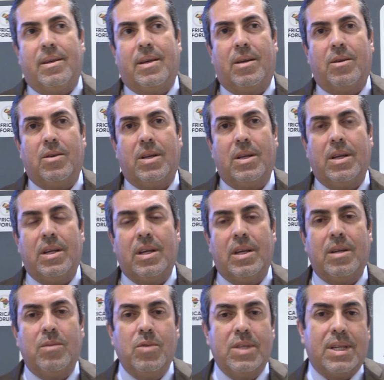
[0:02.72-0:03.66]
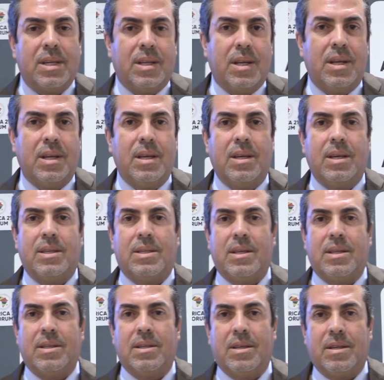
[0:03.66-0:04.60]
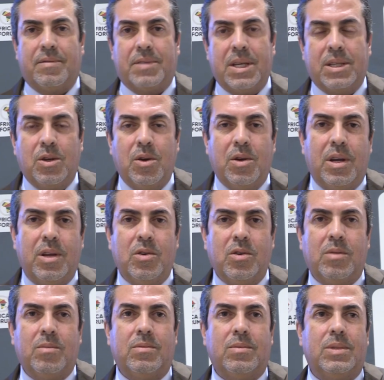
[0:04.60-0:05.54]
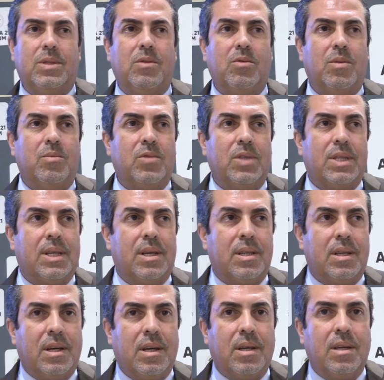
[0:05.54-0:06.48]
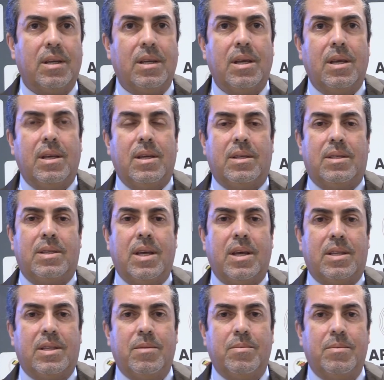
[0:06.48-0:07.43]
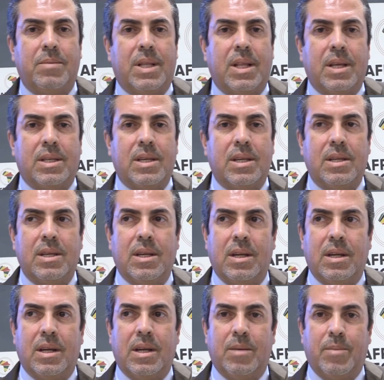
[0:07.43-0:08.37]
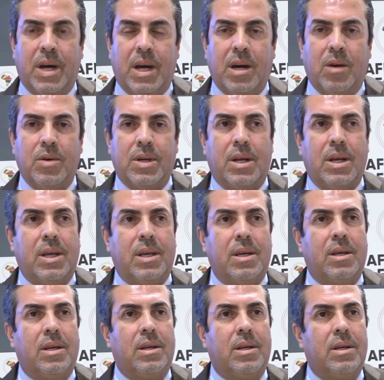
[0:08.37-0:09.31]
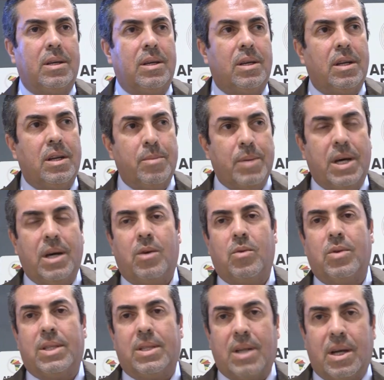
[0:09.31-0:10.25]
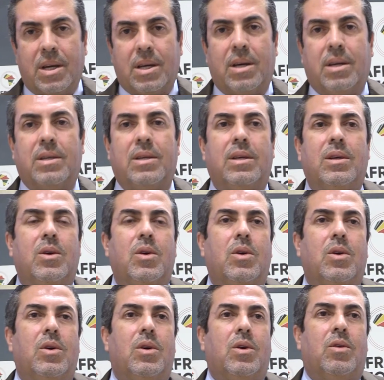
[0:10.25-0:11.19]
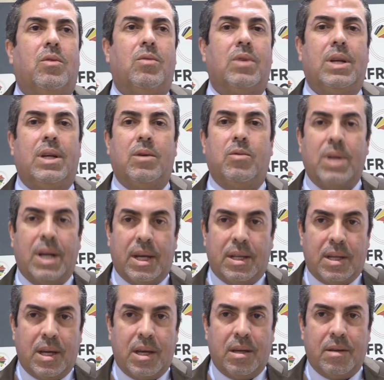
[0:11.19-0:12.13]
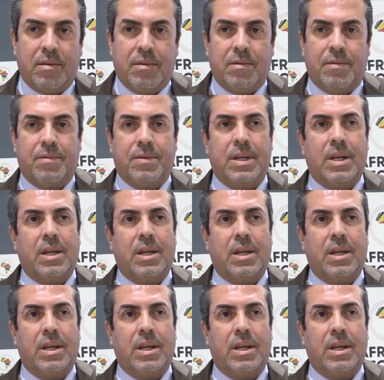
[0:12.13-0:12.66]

الوغ المنتدى اللي تنفتتحه اليوم هو منتدى تيهتم بثلاثه ديال المحاور اللي هي الماء والطاقه والغذاء في